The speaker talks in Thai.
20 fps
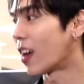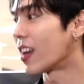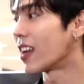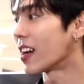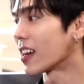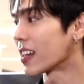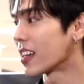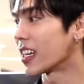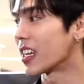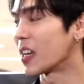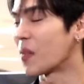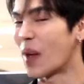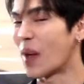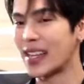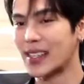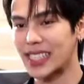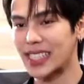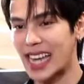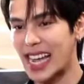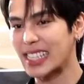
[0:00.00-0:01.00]
รเรื่องหนึ่งหรือ
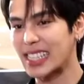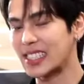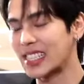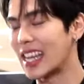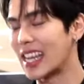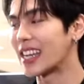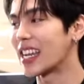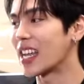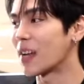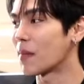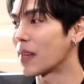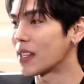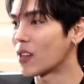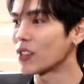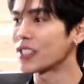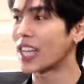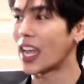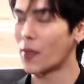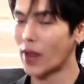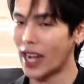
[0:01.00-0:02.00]
ว่าจะได้ซีนหนึ่งมัน
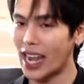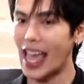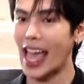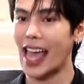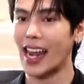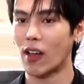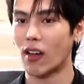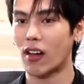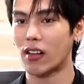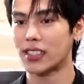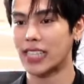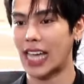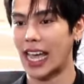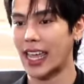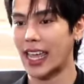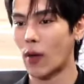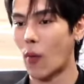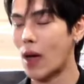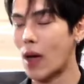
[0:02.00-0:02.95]
ต้องใช้เวลาแล้วก็ใช้